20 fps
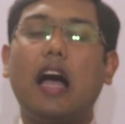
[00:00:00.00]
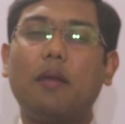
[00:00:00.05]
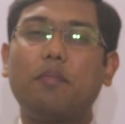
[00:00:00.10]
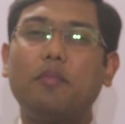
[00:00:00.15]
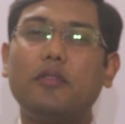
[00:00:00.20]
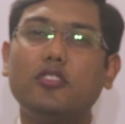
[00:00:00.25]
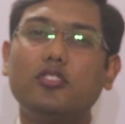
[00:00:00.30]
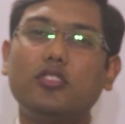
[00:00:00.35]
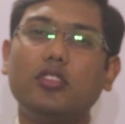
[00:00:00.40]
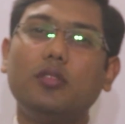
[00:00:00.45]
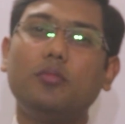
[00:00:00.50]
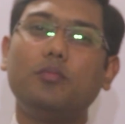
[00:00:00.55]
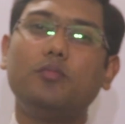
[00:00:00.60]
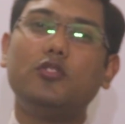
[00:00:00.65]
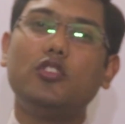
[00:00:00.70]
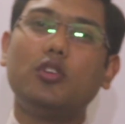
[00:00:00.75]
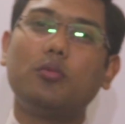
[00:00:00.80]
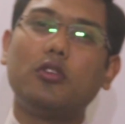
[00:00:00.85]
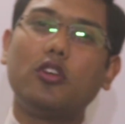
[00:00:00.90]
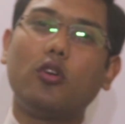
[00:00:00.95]
আপনার যদি
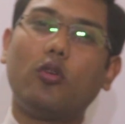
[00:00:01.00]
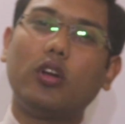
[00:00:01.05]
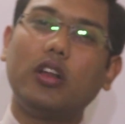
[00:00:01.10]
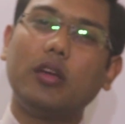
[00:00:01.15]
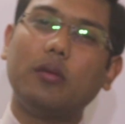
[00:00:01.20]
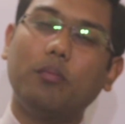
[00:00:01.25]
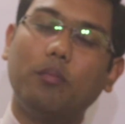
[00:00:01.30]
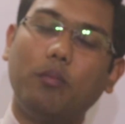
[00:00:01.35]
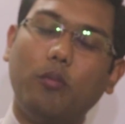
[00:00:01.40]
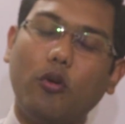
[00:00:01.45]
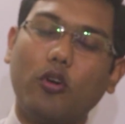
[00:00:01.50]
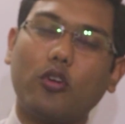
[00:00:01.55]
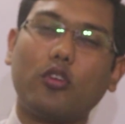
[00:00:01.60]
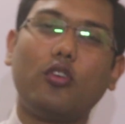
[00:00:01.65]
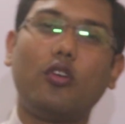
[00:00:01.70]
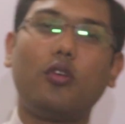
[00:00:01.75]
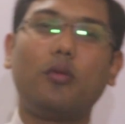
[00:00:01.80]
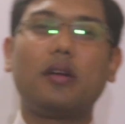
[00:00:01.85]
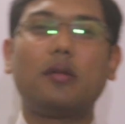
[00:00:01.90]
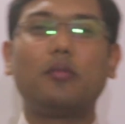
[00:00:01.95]
জীবনে অনেক বড়
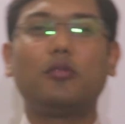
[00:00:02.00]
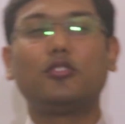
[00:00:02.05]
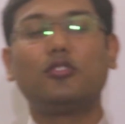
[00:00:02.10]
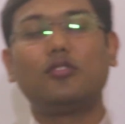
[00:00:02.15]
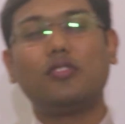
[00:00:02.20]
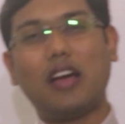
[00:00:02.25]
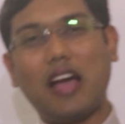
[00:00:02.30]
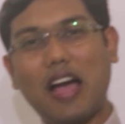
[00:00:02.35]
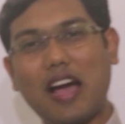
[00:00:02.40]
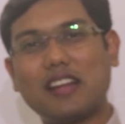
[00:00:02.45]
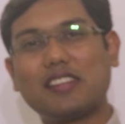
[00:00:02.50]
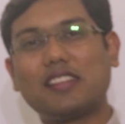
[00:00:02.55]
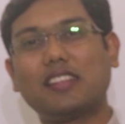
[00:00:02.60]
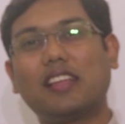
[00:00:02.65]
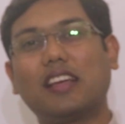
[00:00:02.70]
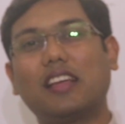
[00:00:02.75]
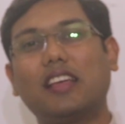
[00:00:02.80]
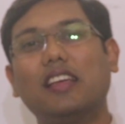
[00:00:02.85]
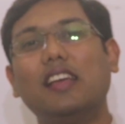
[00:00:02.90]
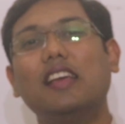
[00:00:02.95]
হওয়ার মতন আশা
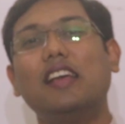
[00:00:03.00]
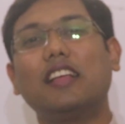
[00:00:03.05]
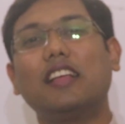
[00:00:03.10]
থাকে